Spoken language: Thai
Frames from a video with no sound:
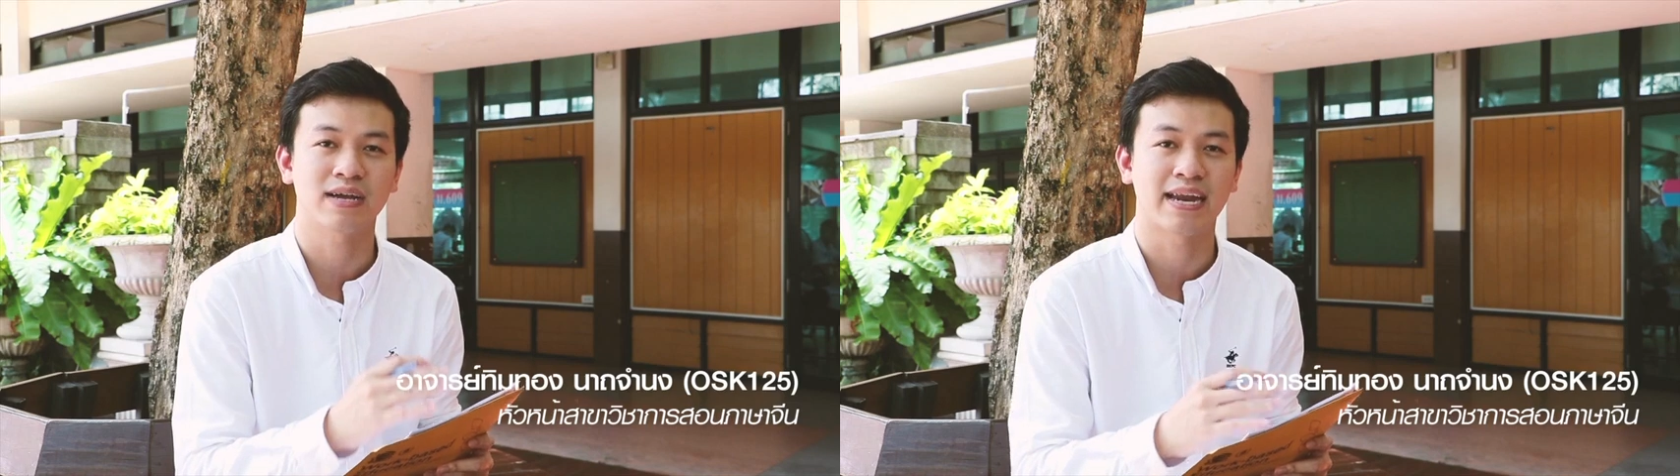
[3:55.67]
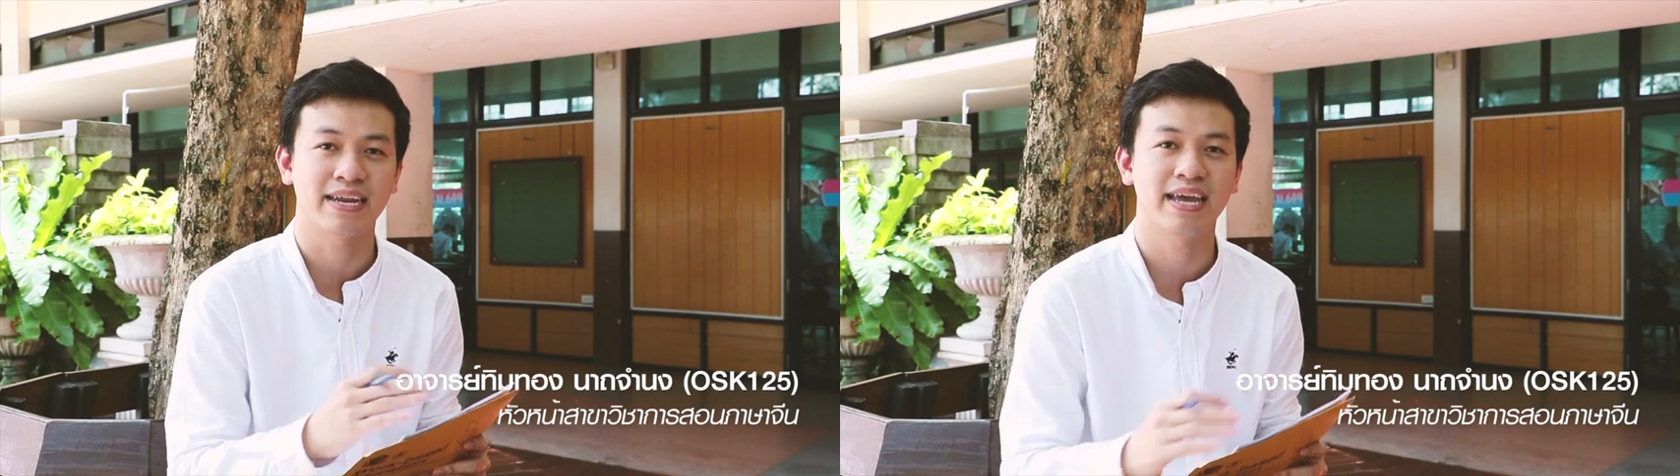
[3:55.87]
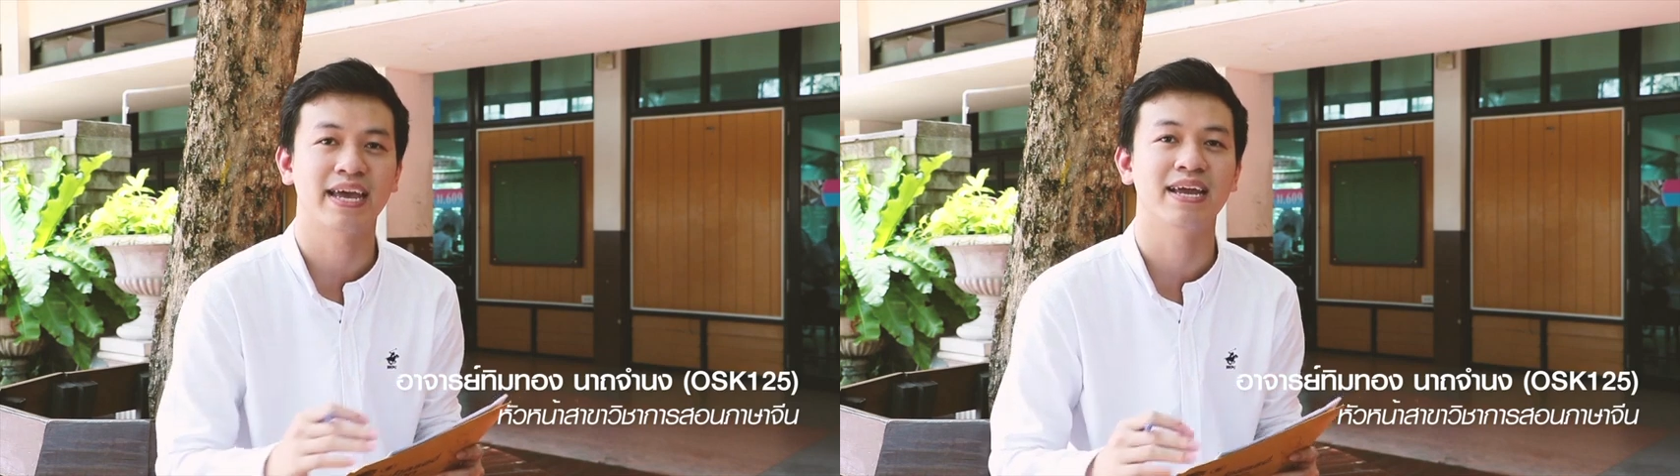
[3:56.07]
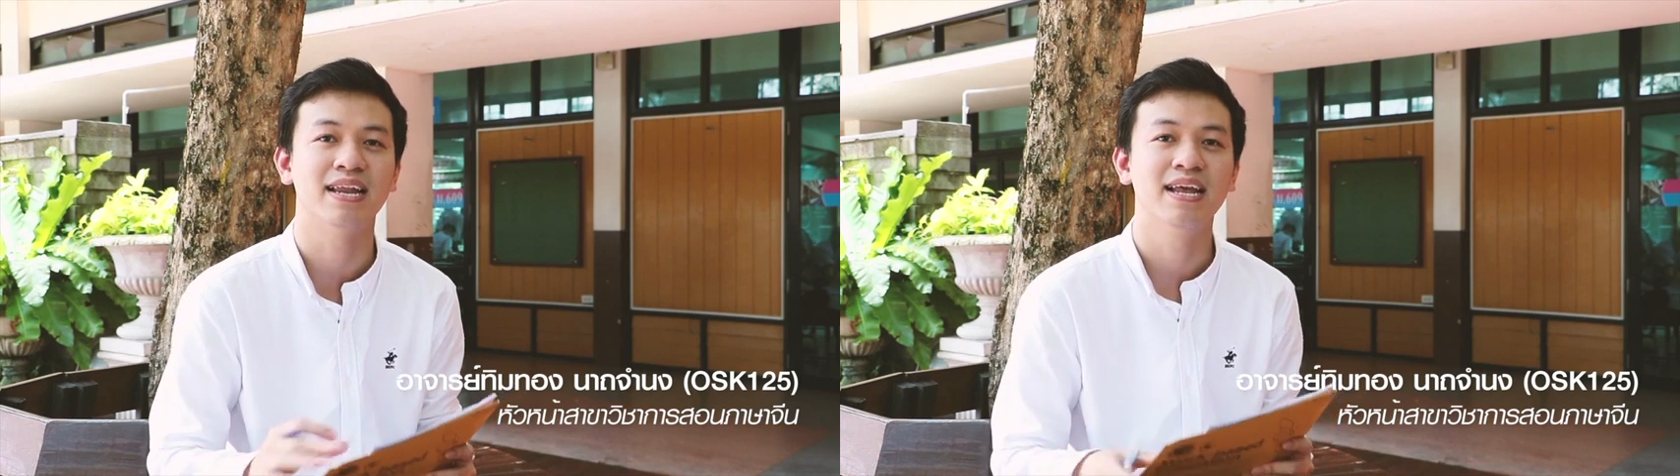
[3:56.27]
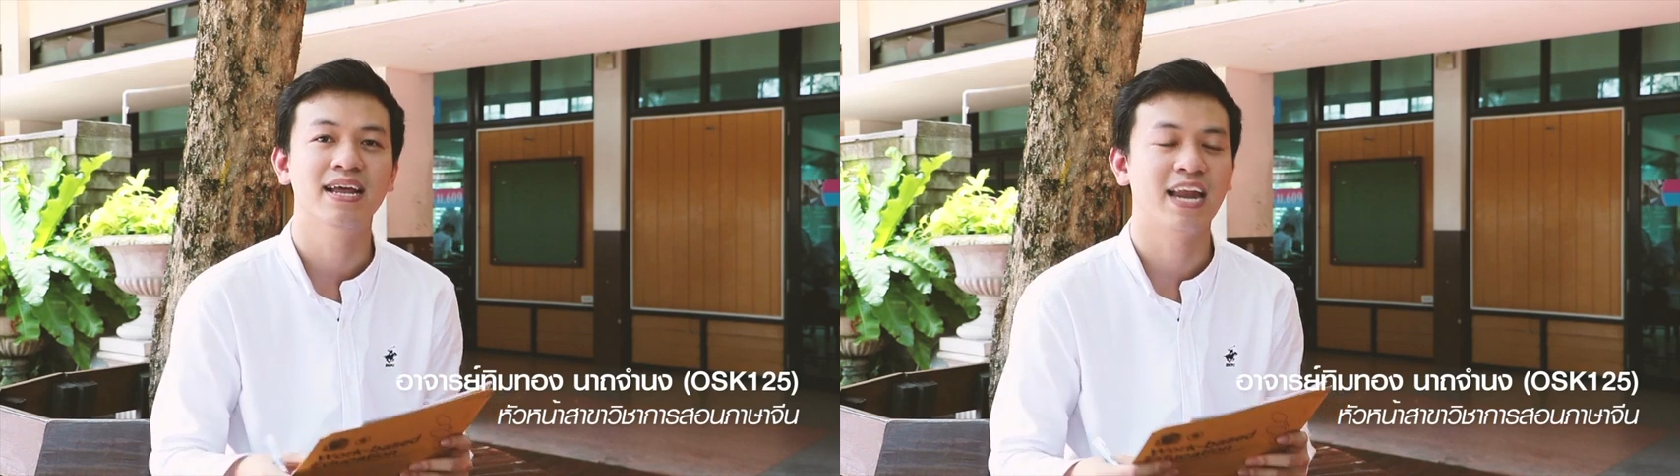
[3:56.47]
การนิเทศ
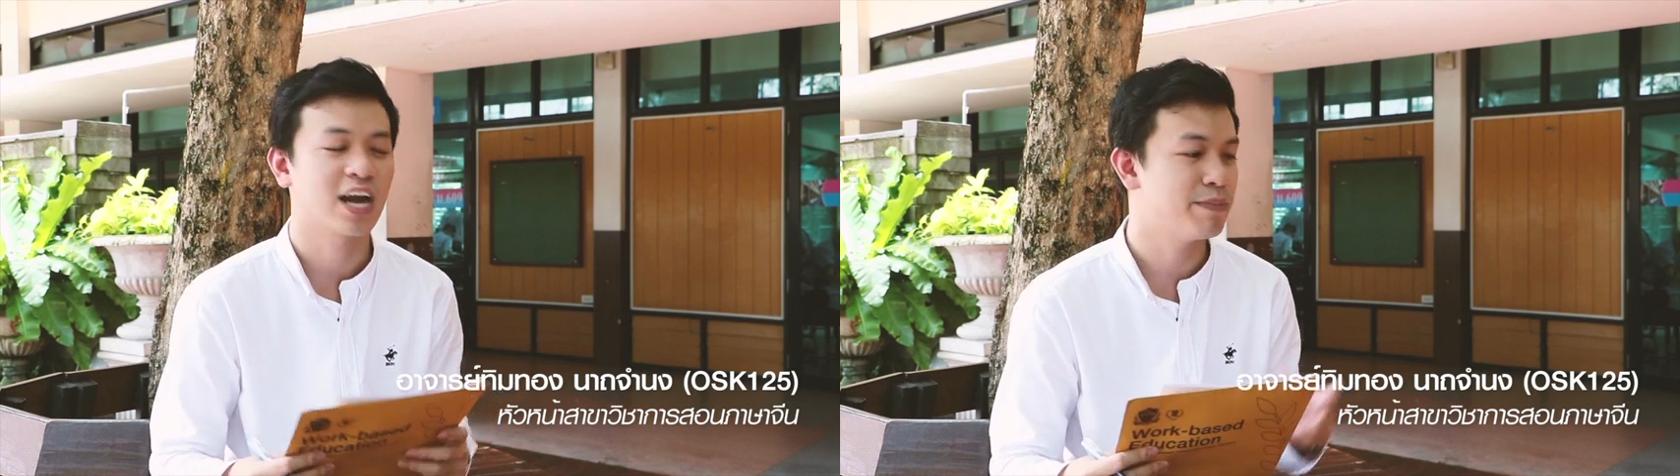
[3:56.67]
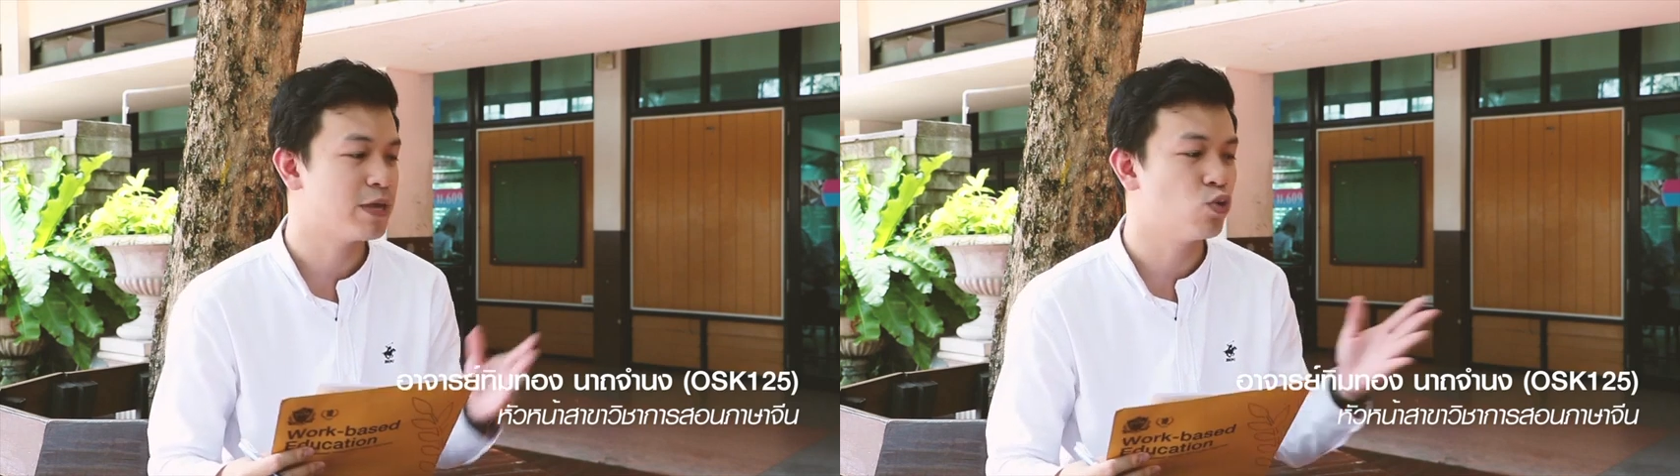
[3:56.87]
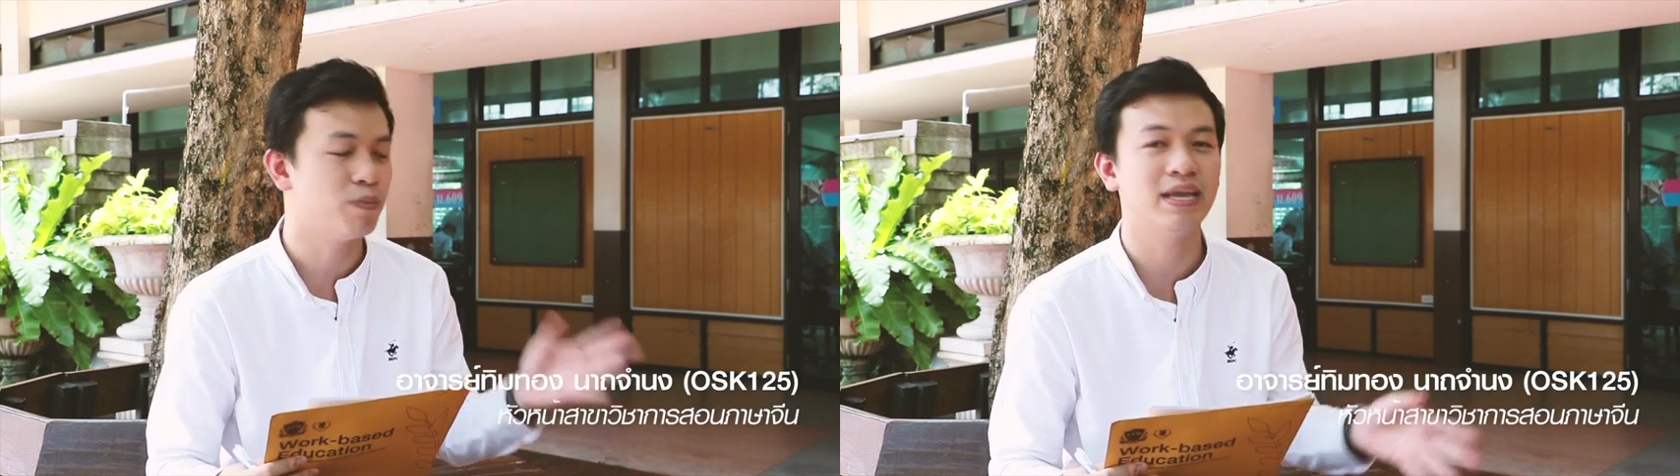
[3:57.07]
แล้วก็มีครู